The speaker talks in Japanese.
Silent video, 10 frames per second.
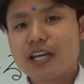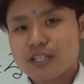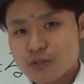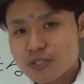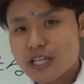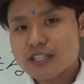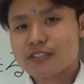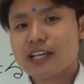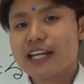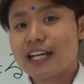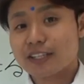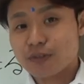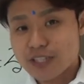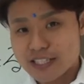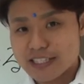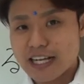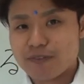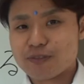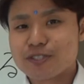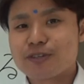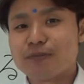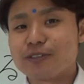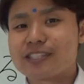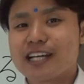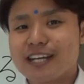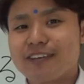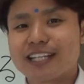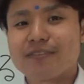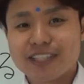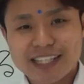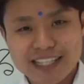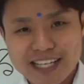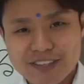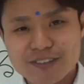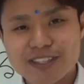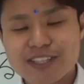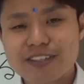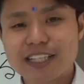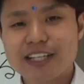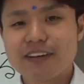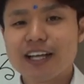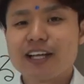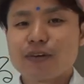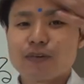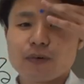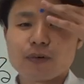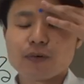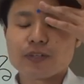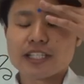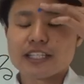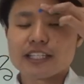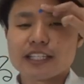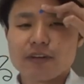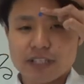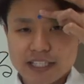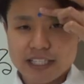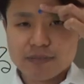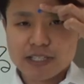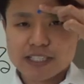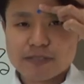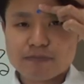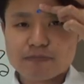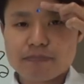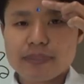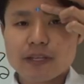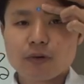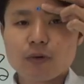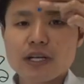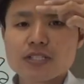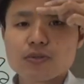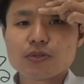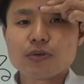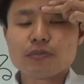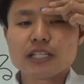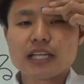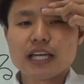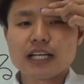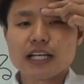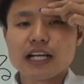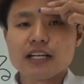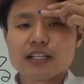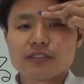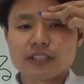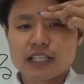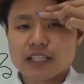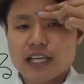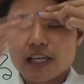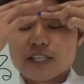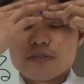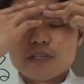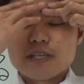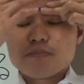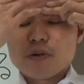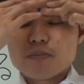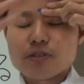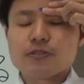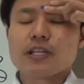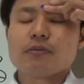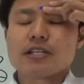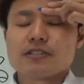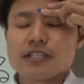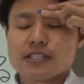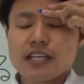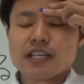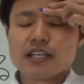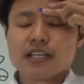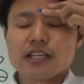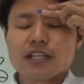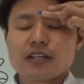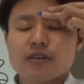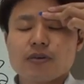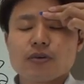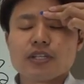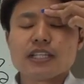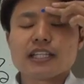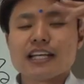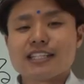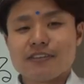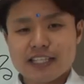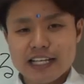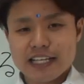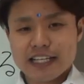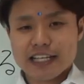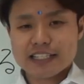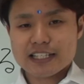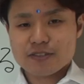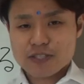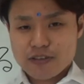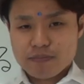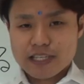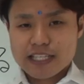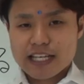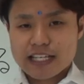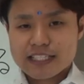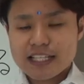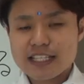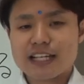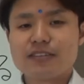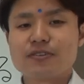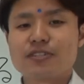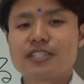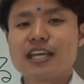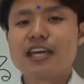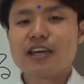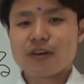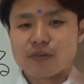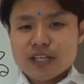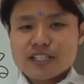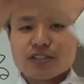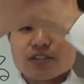そして疲れが取れてきたもしくはもう疲れは溜まっていないよっていう方はここに手を当てていきますここはちょうど眉間からえ指1本分上の場所ですね。ここに男性は左手が下、女性は右手が下になるようにして、同じ